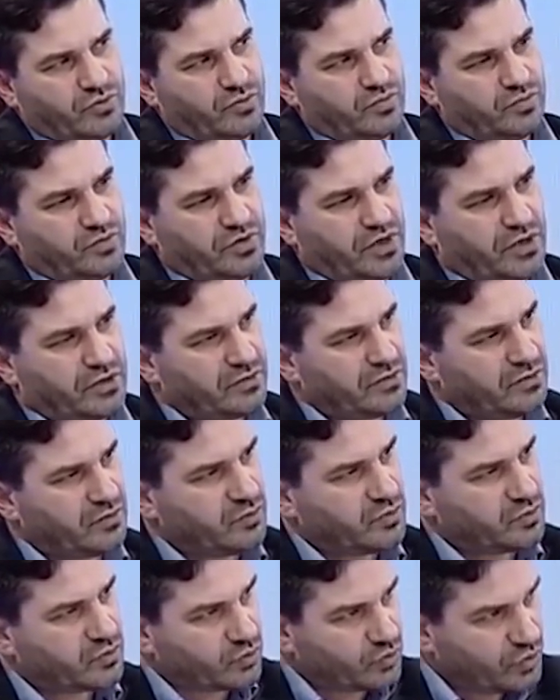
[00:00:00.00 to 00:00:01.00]
Bunlar
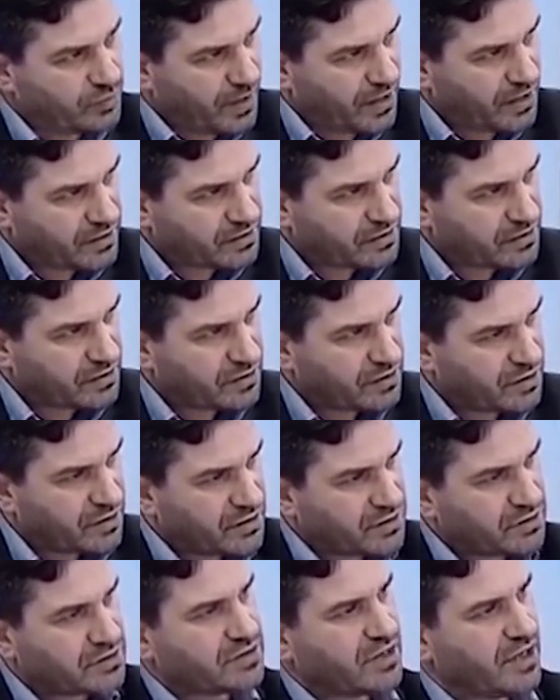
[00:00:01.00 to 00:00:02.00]
kumar,
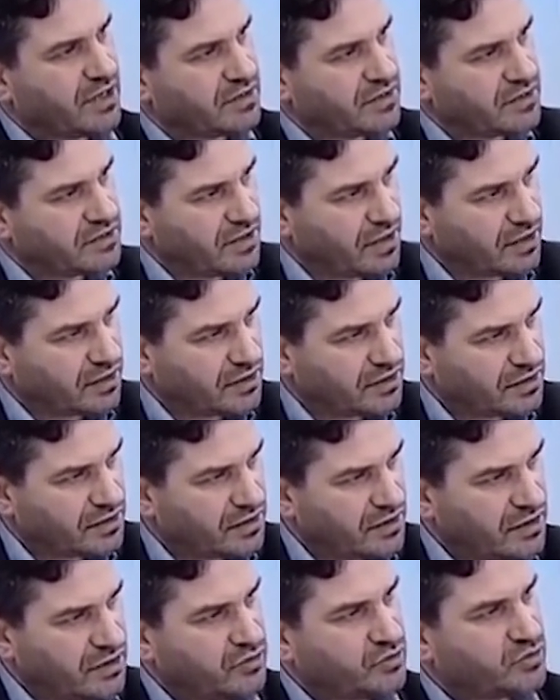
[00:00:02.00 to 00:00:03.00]
sahtekarlık,
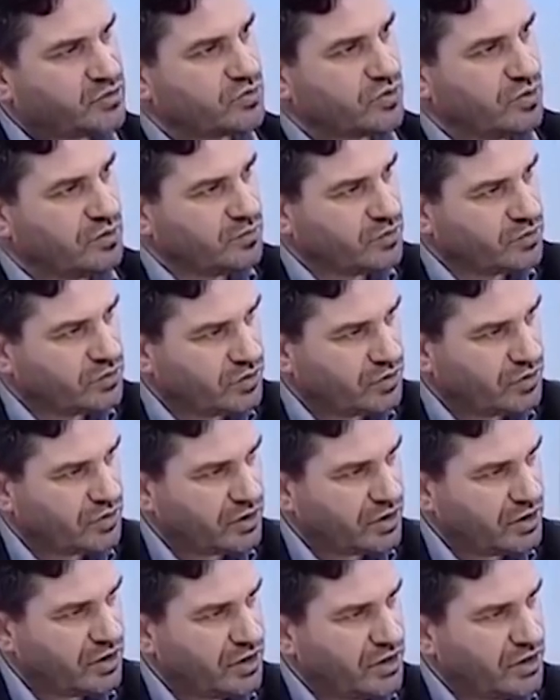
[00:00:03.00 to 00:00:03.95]
sömürü,